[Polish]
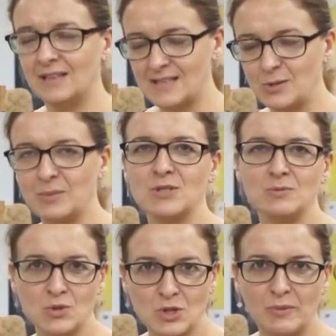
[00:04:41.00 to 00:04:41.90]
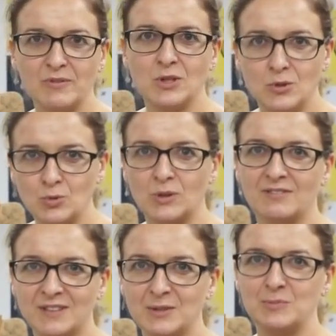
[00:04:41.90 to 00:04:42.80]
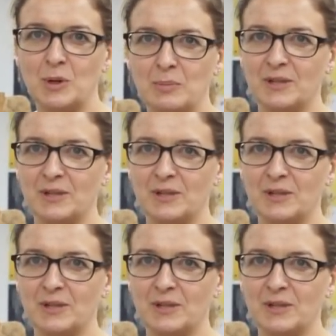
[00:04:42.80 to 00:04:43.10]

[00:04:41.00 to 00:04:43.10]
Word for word: teraz to będzie można powiedzieć druga, wtedy druga, była